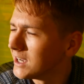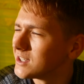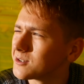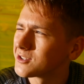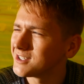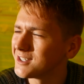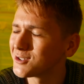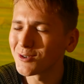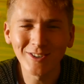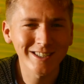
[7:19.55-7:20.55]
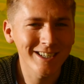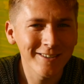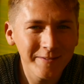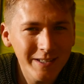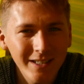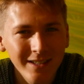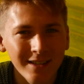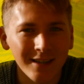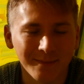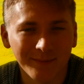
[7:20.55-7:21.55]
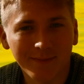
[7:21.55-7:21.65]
Потому что здесь солнышко видно.